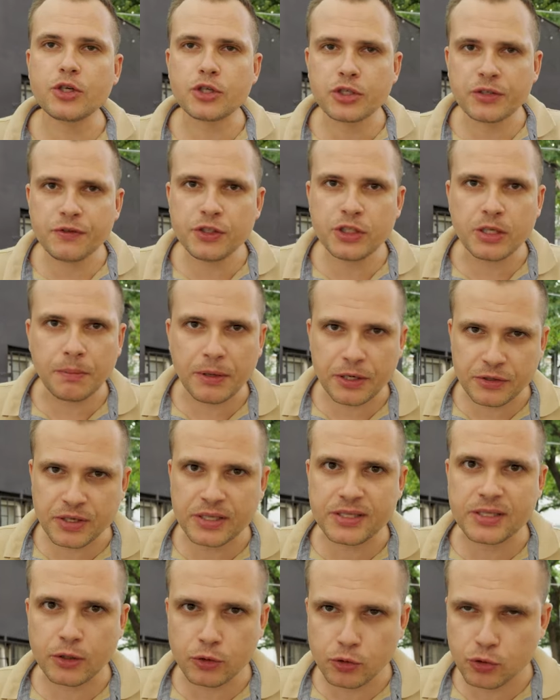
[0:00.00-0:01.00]
Rzeczywiście,
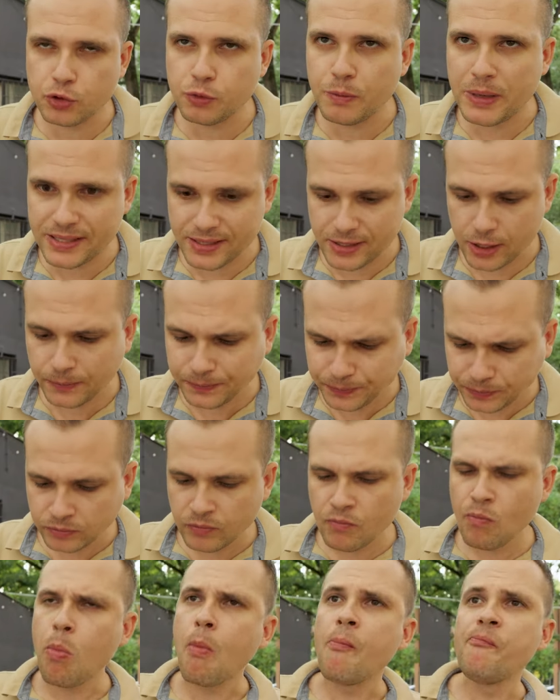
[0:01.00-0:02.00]
pierwsze co, czuć mięso.
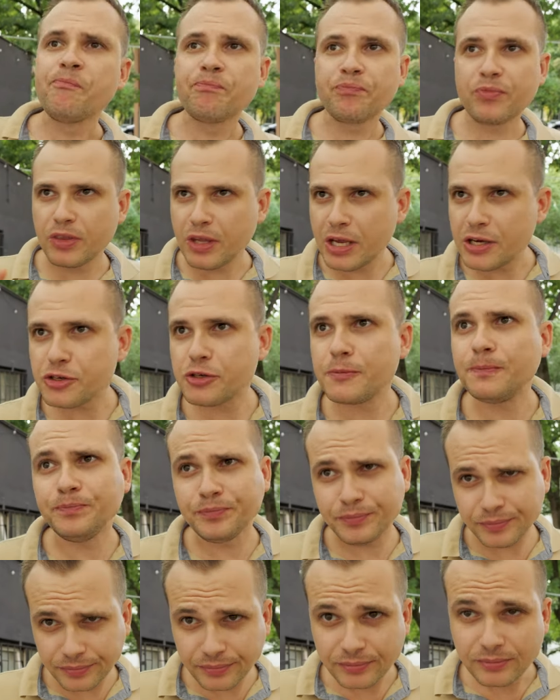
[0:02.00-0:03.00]
Też
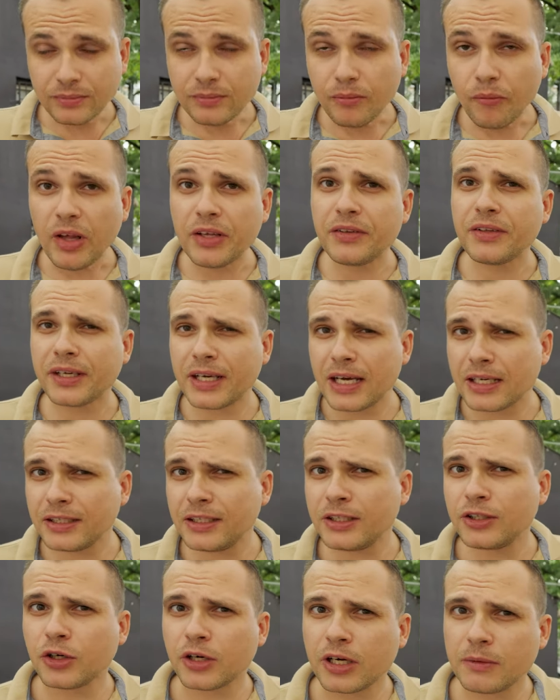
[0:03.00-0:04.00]
tak jak
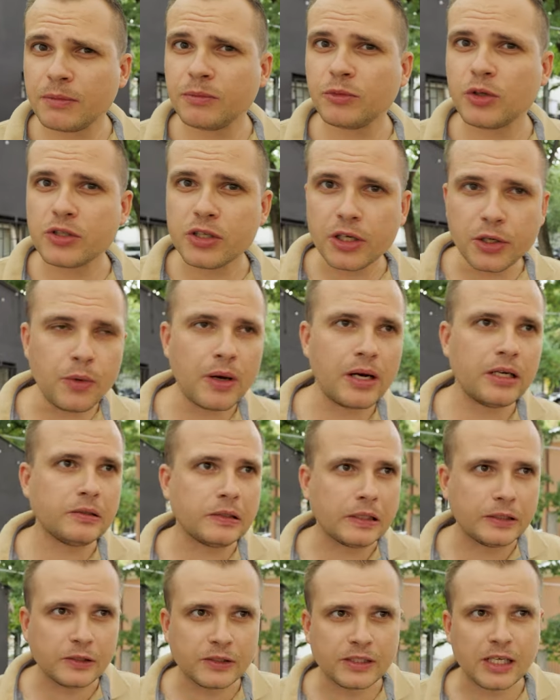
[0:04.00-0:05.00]
ty trochę bym dosolił, ale
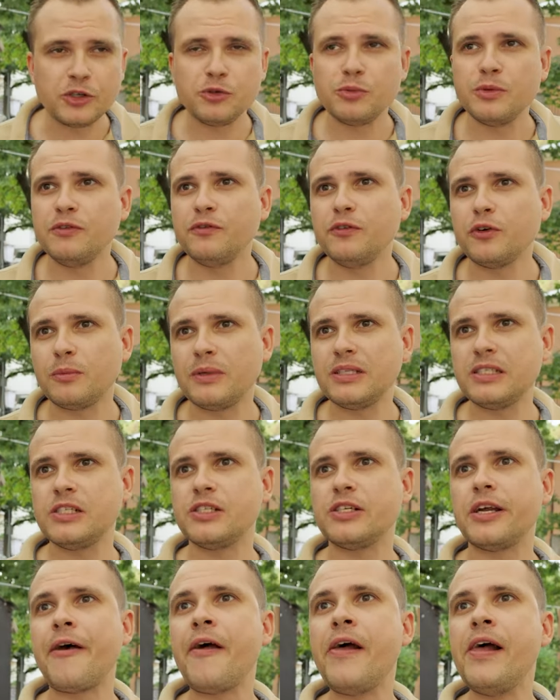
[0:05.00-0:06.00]
tutaj dostaliśmy informację,
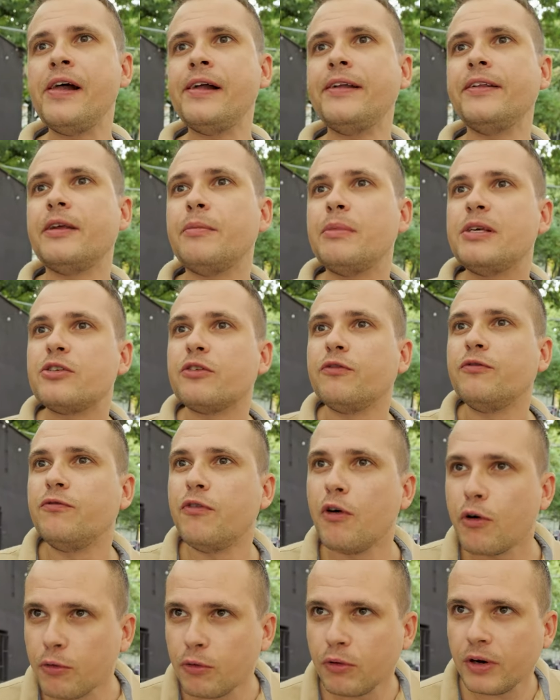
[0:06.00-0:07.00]
że to mięso w
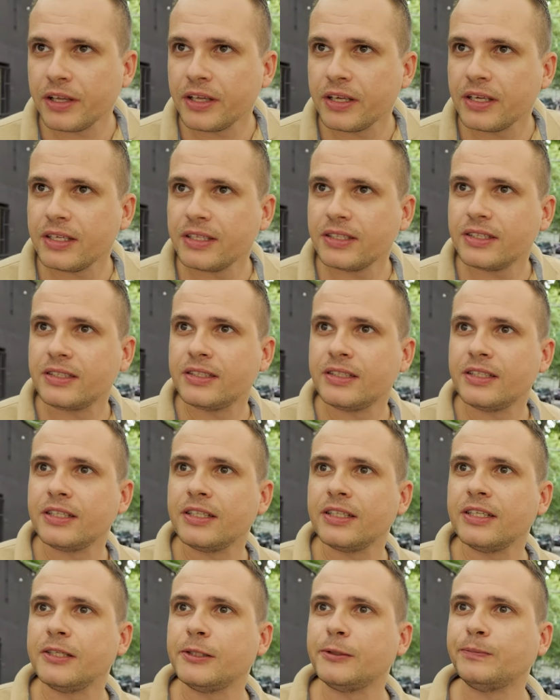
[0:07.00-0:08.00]
ogóle nie jest
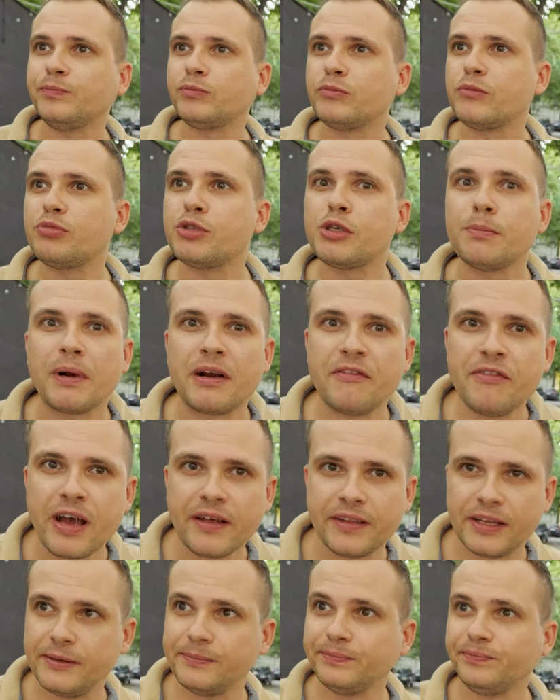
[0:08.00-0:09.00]

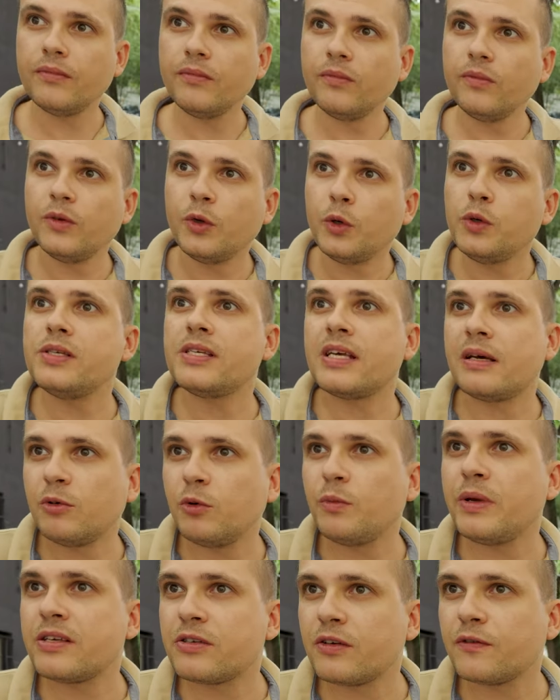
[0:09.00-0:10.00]
przyprawiane. No i
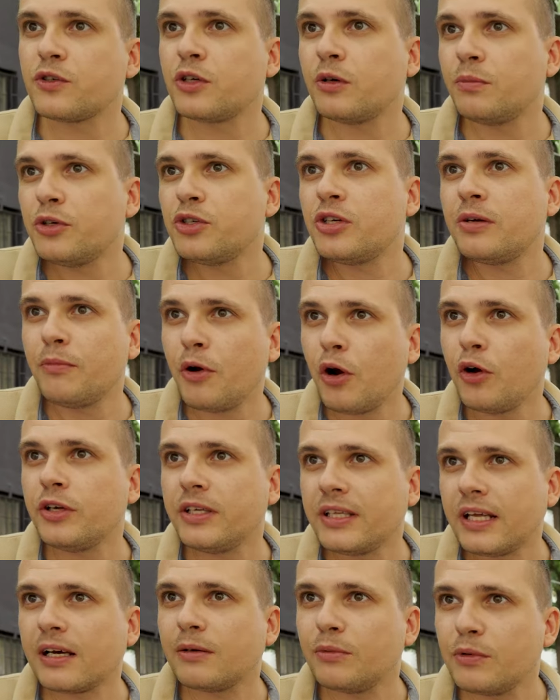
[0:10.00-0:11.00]
samo mięso w sobie się
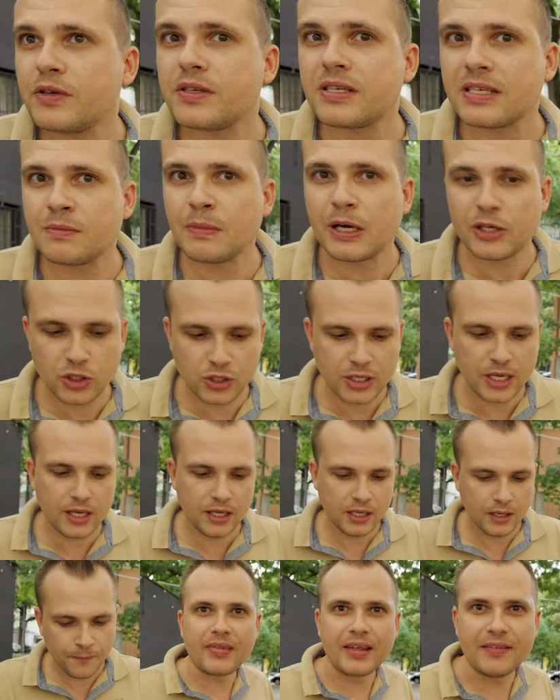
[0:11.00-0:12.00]
broni, tak? Bo jest smaczne.
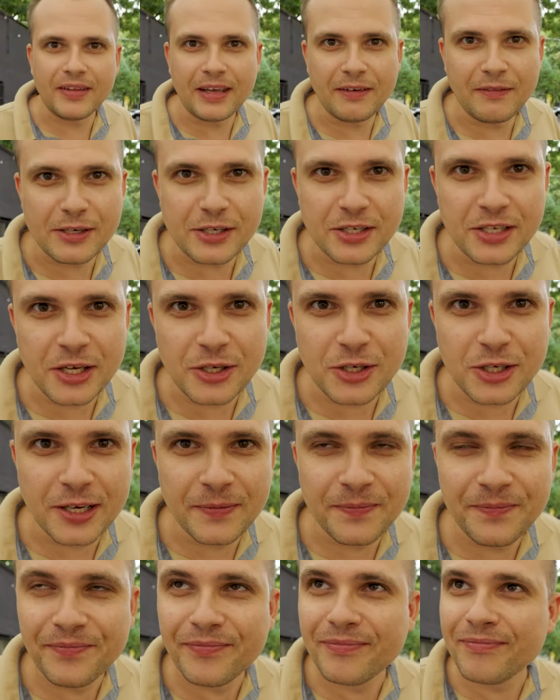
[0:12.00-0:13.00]
Najważniejsze,
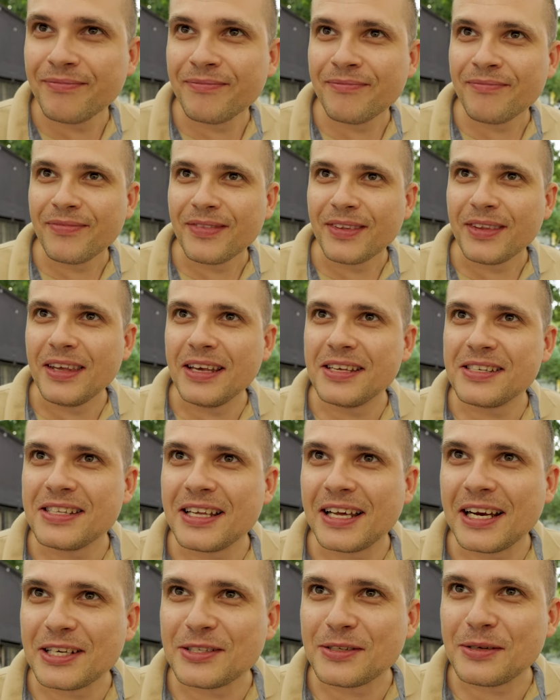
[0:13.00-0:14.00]
nie
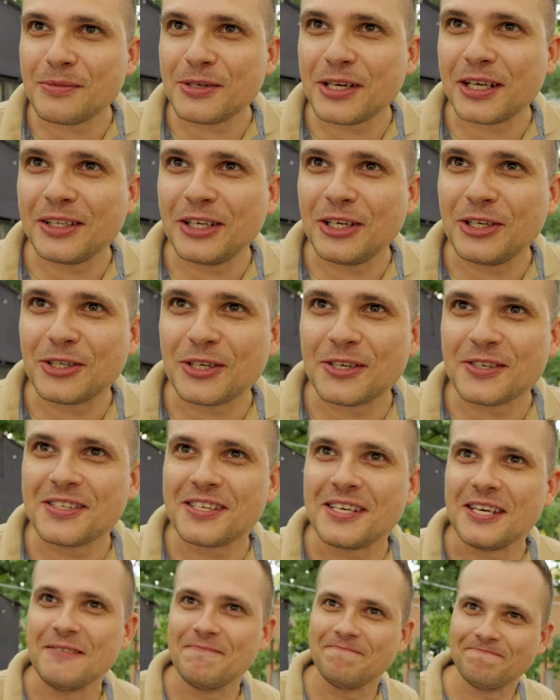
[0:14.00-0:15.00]
znalazłem żadnej sząstki.